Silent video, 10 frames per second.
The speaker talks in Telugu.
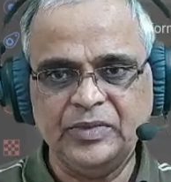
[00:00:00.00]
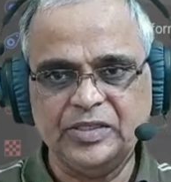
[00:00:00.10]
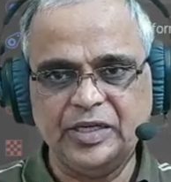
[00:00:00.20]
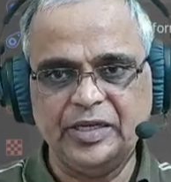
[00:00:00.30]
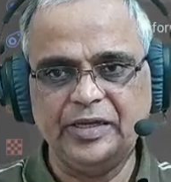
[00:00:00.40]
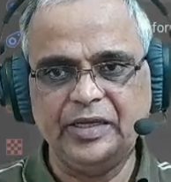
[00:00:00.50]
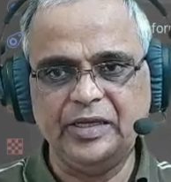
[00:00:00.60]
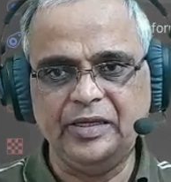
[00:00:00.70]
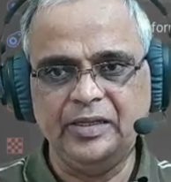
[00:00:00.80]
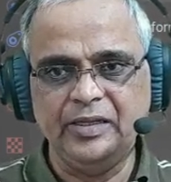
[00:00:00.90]
చేయడానికి
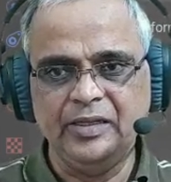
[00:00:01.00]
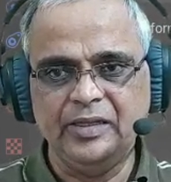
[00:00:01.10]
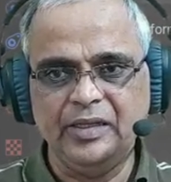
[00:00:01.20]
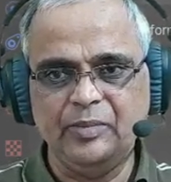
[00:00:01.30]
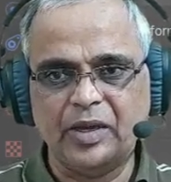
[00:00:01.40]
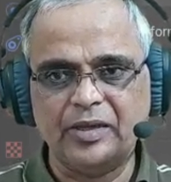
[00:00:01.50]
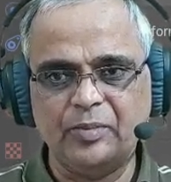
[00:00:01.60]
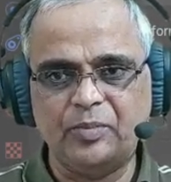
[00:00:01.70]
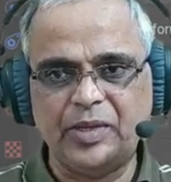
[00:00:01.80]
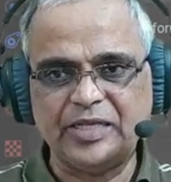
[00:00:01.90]
ఈ పక్కన
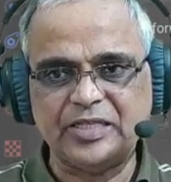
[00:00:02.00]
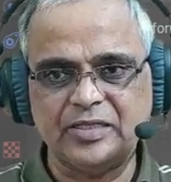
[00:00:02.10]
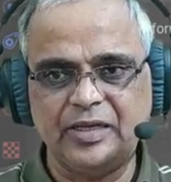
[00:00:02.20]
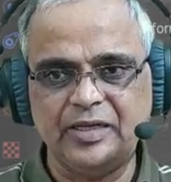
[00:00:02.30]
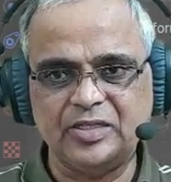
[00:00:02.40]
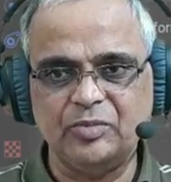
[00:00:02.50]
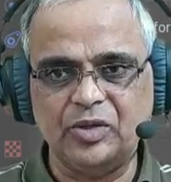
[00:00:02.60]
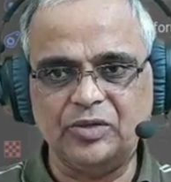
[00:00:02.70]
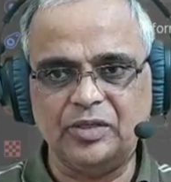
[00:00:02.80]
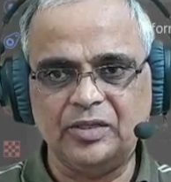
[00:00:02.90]
ప్లస్ అనే సింబల్
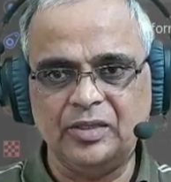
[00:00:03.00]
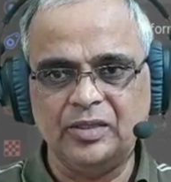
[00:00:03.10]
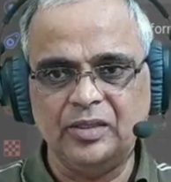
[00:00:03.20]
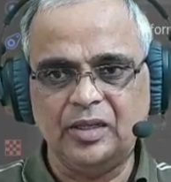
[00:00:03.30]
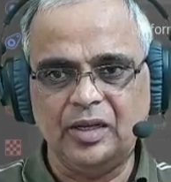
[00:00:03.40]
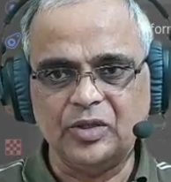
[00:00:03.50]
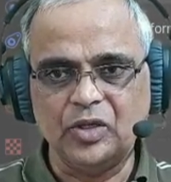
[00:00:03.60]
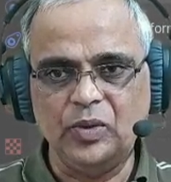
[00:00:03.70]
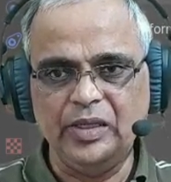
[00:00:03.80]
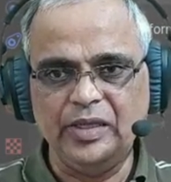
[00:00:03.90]
ఉంది అందులో
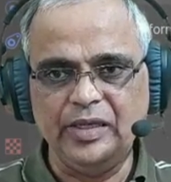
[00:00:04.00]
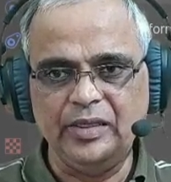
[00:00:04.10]
వెళ్ళి